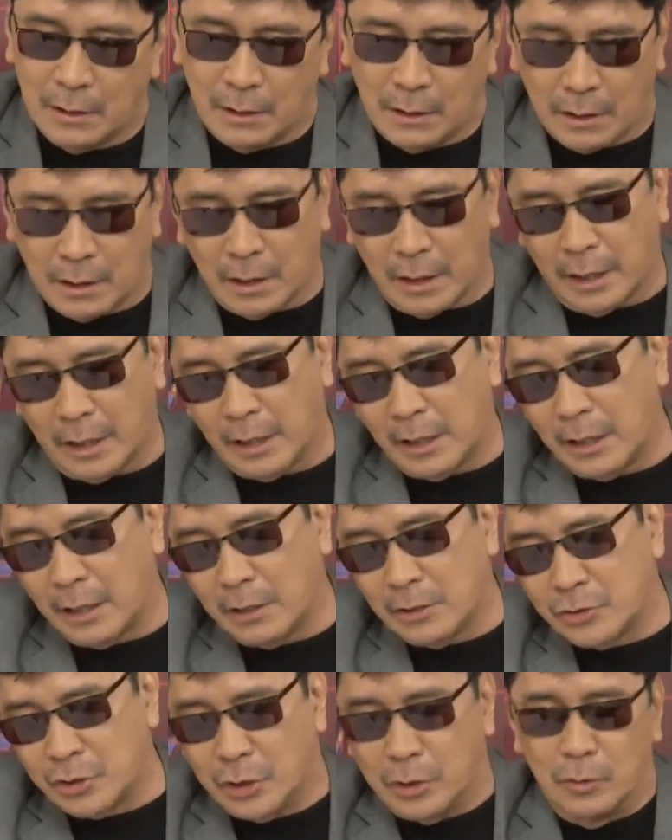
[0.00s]

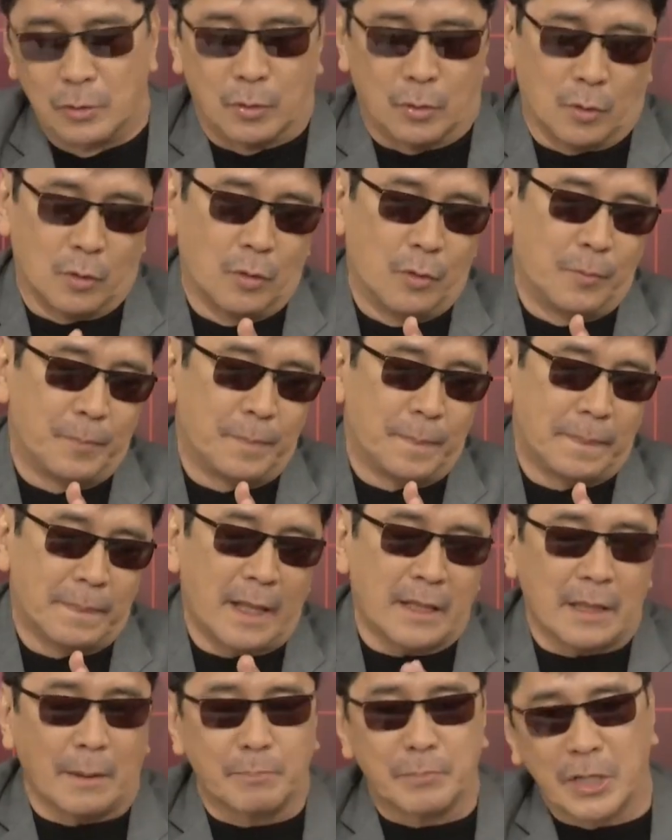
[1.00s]
eh siguro
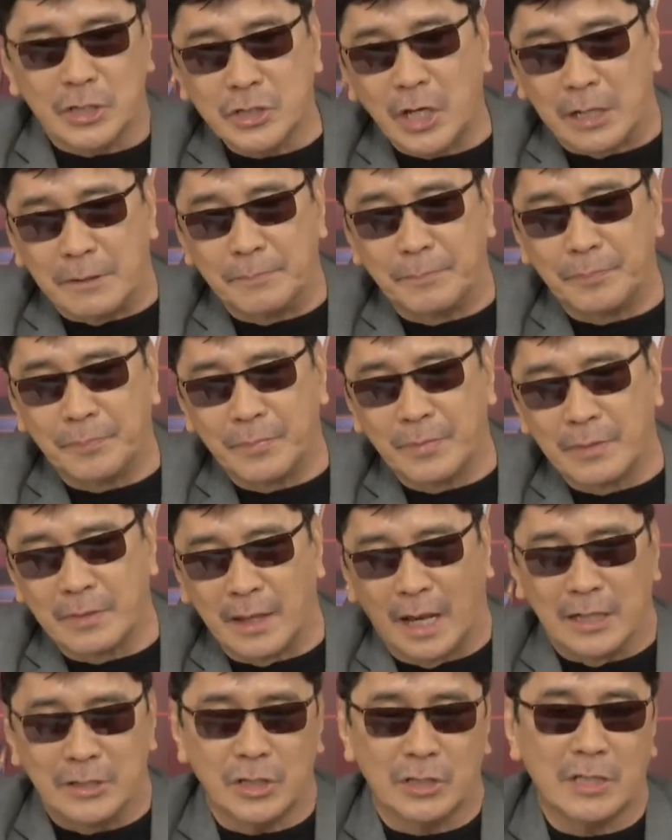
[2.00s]
natapyasan
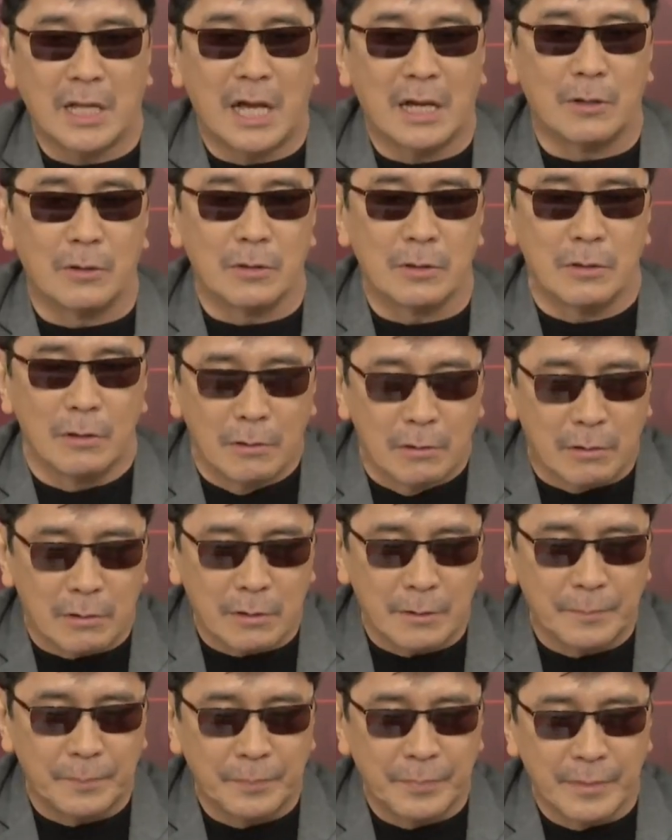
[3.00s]
dahil sa takot
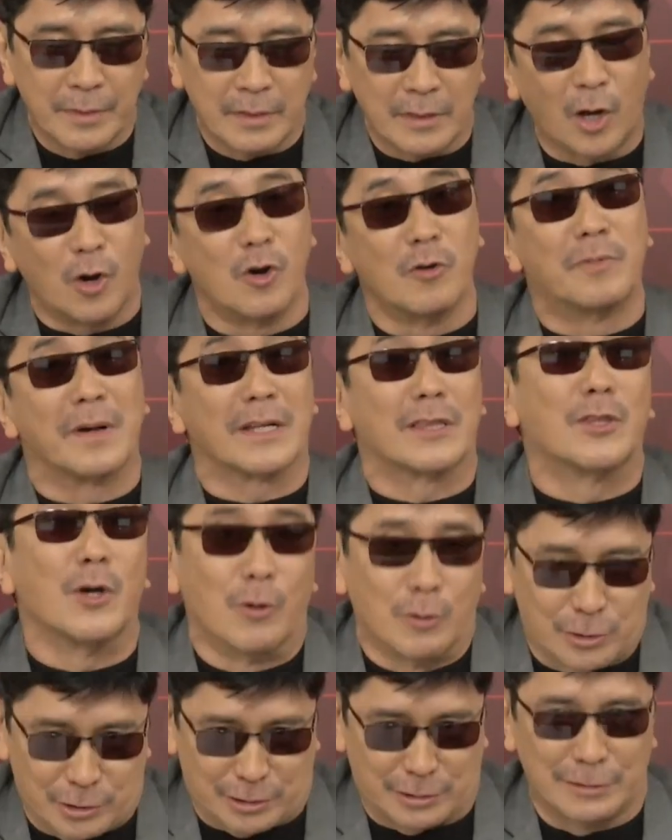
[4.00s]
or
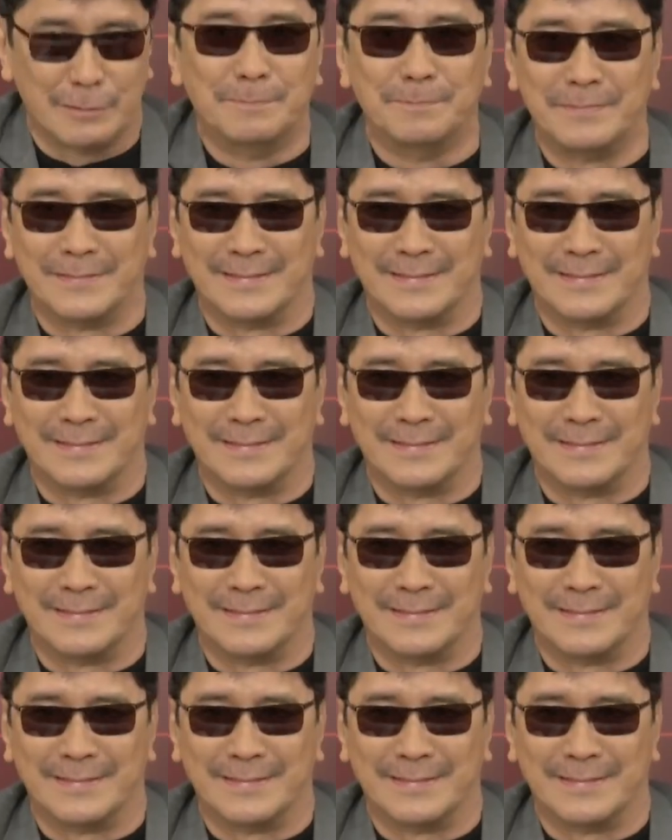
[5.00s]
na-overdose.